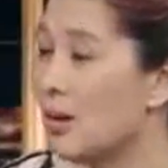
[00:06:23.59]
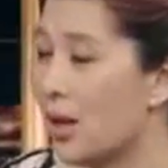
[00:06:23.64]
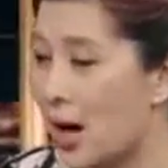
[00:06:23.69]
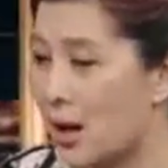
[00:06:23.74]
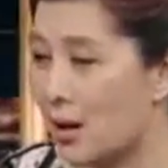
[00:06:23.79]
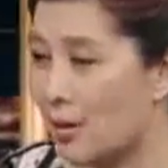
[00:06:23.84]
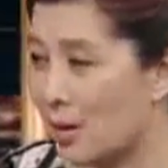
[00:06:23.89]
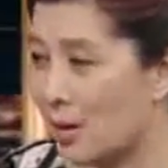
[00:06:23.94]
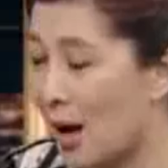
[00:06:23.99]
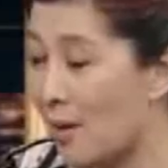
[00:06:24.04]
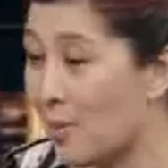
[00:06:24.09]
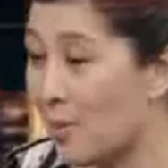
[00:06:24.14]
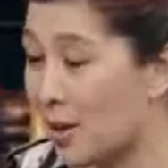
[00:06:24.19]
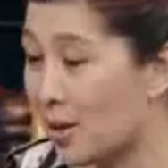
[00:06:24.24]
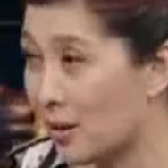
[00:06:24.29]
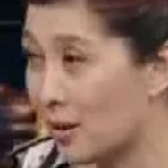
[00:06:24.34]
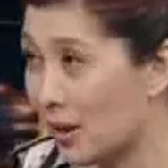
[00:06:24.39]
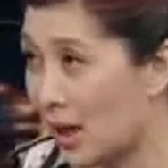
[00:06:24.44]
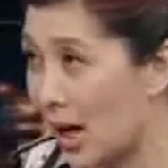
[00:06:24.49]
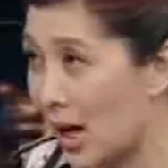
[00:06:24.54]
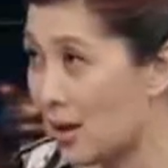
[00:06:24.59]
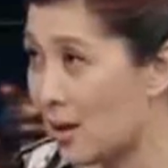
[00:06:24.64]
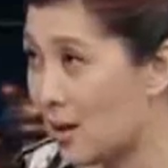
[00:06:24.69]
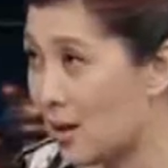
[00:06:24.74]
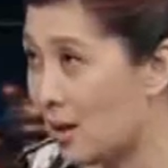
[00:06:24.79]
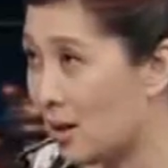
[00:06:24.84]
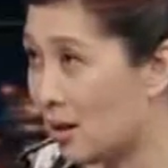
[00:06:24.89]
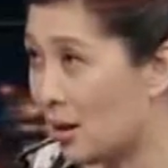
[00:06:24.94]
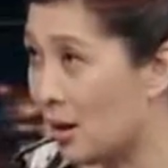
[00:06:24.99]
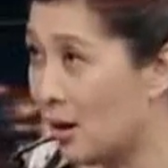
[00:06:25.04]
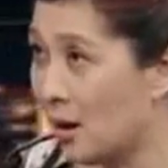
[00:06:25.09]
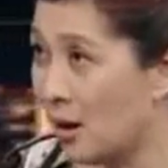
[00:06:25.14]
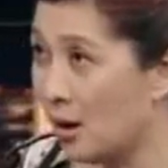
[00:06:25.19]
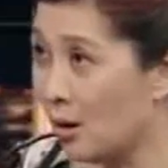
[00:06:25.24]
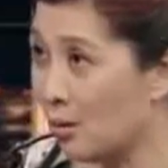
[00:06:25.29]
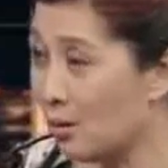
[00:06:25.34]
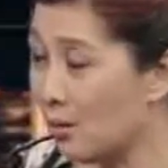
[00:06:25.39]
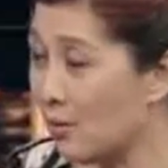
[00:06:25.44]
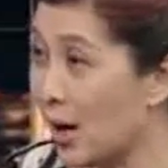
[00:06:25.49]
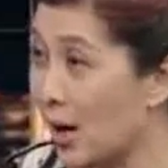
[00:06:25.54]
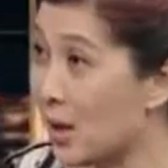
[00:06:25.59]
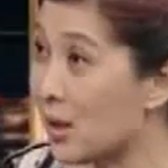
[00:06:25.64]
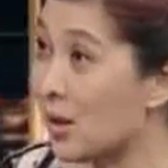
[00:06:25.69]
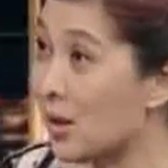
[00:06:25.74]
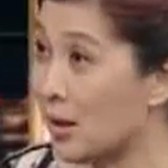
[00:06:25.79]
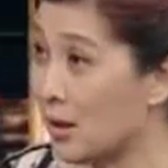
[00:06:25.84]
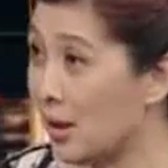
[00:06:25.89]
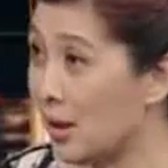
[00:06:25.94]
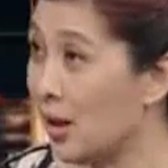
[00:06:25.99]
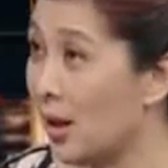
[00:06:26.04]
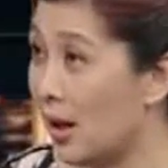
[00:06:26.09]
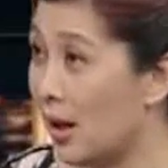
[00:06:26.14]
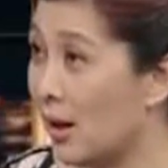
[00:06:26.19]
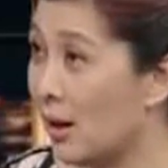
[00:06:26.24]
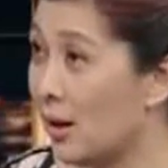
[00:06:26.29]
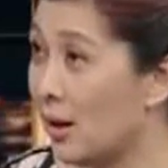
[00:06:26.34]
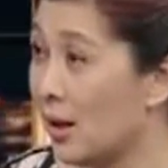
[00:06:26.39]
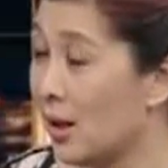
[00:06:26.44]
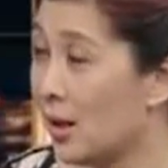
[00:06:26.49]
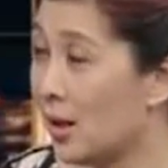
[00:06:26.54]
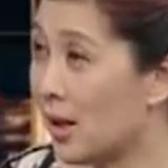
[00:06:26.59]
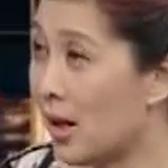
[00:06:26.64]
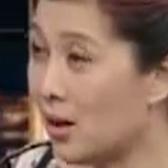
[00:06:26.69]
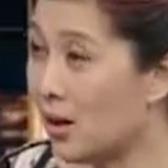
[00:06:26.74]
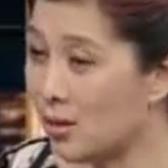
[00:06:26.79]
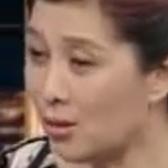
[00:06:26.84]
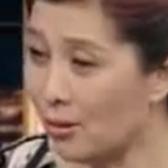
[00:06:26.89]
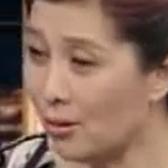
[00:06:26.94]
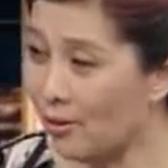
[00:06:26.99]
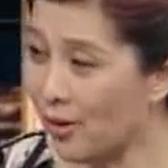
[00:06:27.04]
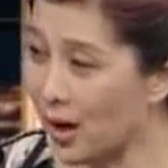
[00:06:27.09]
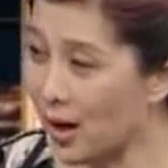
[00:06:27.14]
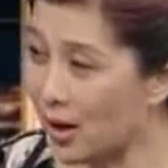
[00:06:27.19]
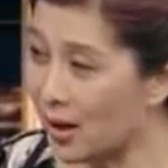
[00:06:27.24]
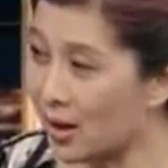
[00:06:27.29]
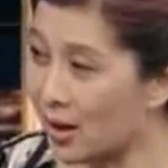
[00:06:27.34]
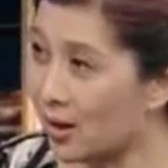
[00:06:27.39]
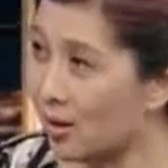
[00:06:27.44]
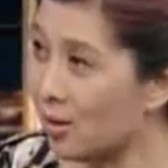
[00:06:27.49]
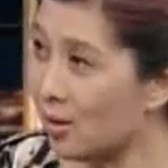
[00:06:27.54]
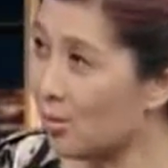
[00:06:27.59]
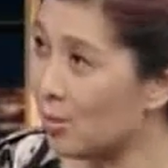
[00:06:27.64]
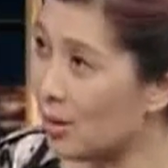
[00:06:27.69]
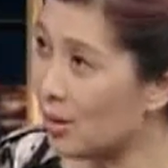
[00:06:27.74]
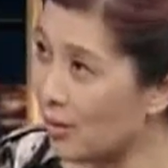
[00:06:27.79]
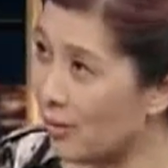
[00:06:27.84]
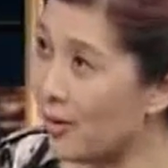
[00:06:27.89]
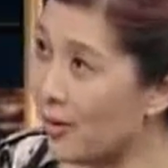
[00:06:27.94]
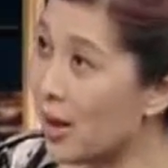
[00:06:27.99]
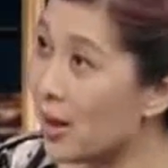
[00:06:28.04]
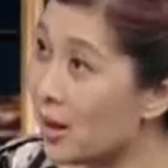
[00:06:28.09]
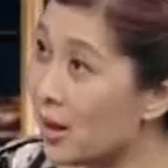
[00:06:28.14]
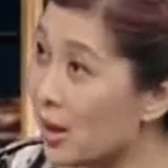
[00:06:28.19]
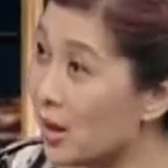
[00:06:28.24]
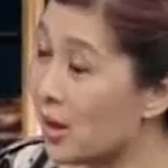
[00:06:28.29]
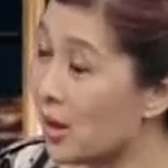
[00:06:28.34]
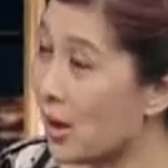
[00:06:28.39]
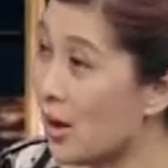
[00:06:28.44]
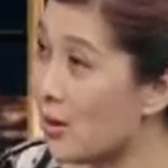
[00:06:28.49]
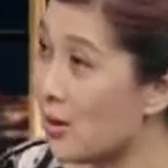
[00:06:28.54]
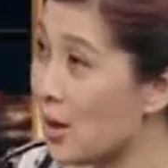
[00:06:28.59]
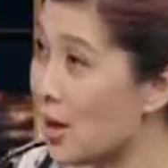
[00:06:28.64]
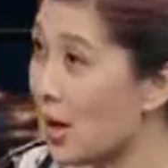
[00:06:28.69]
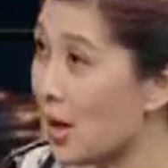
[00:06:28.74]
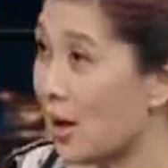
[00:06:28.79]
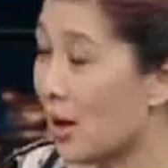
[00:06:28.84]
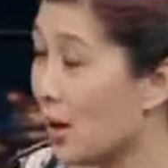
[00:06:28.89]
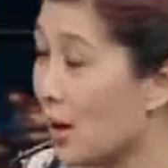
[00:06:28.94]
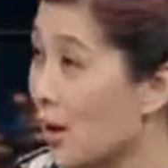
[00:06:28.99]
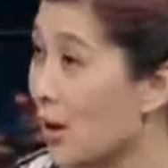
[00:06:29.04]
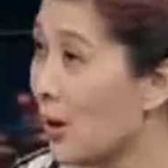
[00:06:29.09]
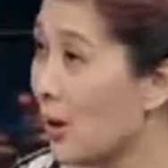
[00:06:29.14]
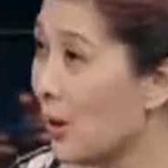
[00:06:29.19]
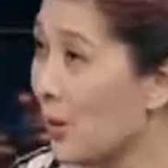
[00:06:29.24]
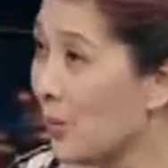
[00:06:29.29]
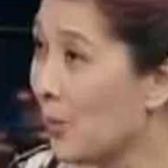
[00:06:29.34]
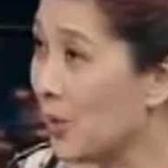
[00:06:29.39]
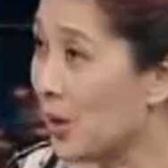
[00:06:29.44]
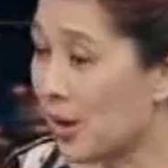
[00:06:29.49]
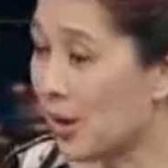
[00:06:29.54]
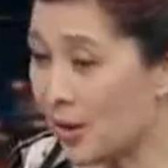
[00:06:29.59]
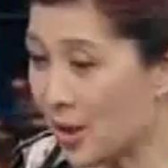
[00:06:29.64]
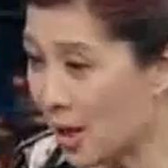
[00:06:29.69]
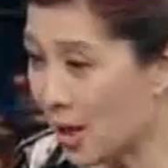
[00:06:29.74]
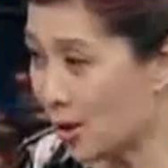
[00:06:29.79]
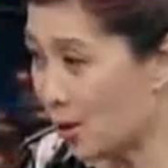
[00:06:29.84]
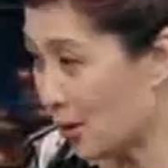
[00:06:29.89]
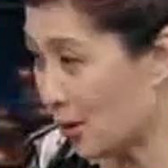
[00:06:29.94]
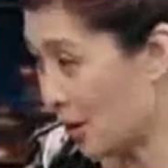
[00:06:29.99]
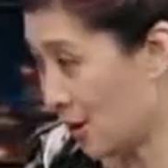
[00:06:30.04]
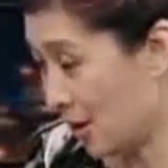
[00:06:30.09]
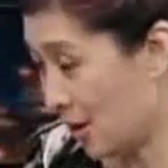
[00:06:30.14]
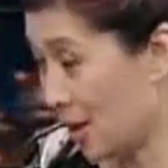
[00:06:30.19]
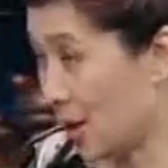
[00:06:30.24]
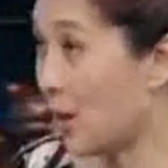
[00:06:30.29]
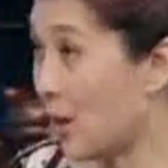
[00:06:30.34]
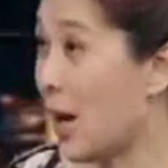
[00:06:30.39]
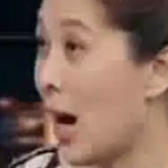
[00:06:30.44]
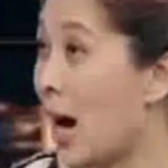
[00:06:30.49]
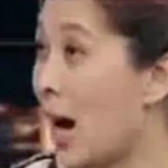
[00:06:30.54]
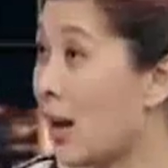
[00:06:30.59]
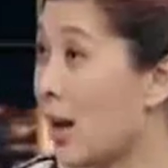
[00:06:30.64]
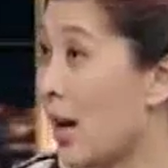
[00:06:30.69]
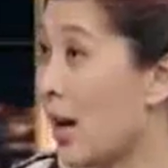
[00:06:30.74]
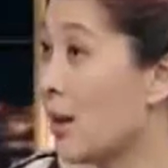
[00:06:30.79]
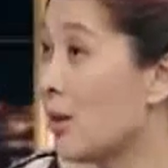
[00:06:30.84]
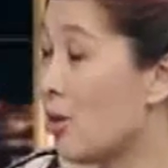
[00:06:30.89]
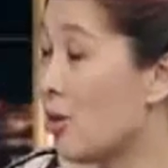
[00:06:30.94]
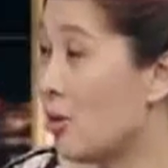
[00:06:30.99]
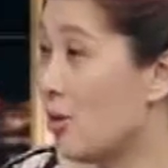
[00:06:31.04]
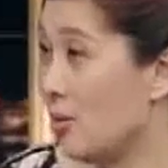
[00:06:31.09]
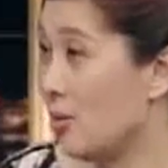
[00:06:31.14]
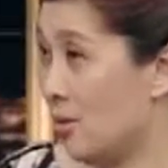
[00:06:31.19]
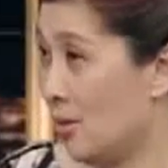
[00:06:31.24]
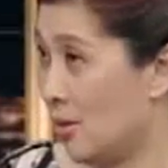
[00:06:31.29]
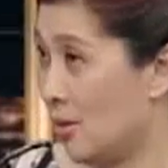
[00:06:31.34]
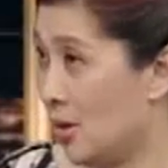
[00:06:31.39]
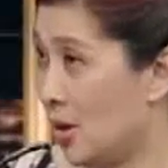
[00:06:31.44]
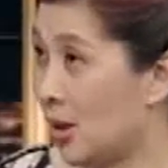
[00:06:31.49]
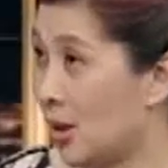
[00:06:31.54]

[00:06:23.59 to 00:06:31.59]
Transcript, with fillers: 说俩人他变成他的一个婚外情了，然后就为了是不是就为了这个宵夜，宵夜就是要他来。